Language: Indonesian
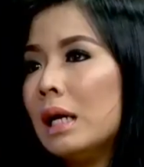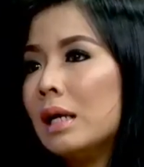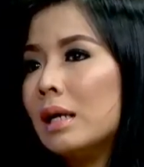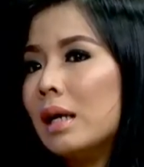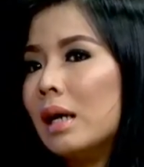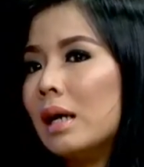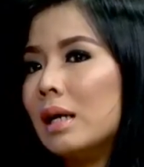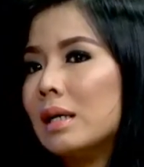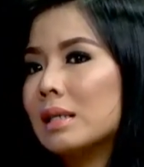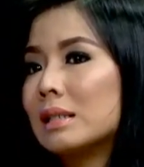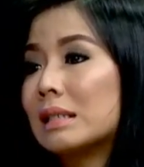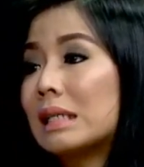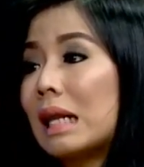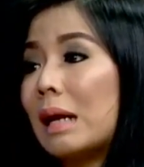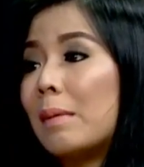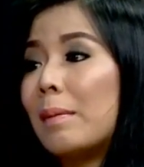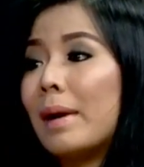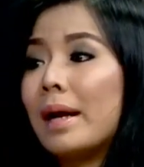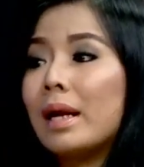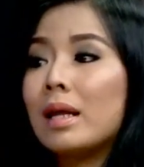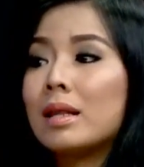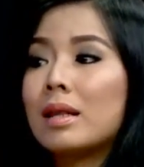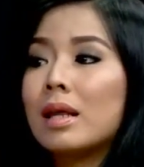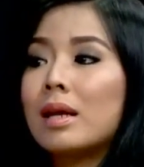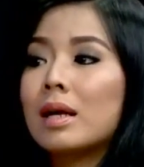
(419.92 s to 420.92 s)
uh, selama
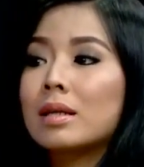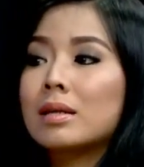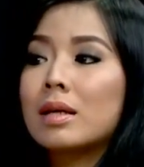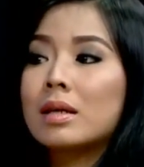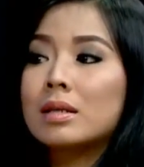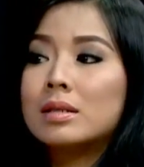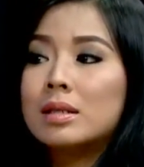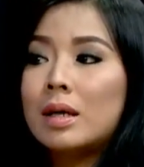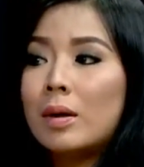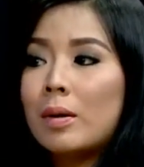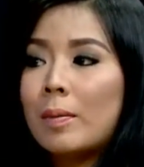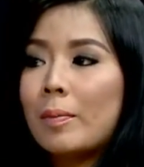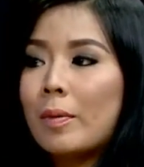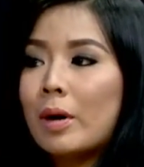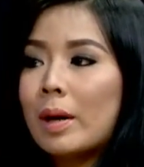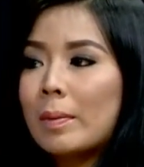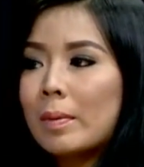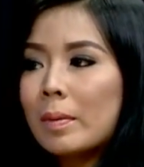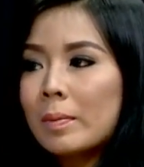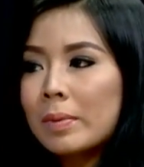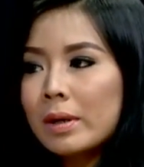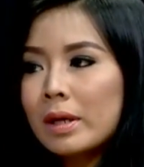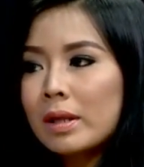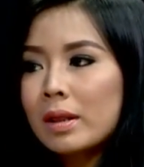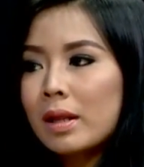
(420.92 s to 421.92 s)
ini tidak terjawab oleh
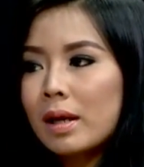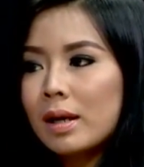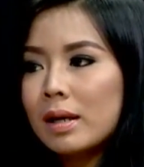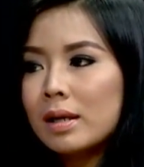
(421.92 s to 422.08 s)
pemerintah.